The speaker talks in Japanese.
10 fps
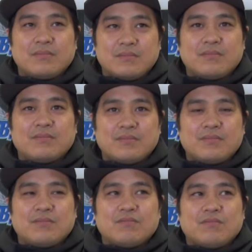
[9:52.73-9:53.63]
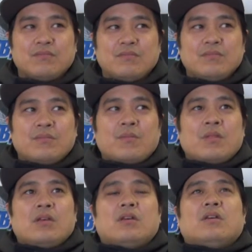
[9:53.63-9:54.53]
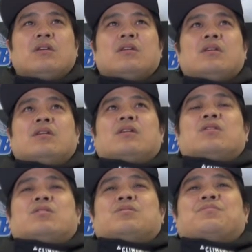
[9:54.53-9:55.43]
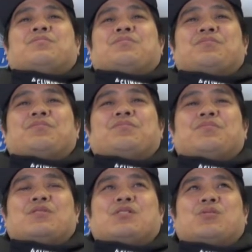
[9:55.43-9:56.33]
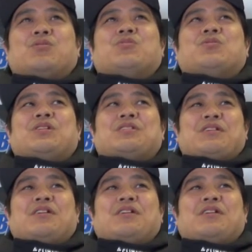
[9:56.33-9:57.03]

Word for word: 演出すごそうですねすごそうですねというかすごいですねそうです、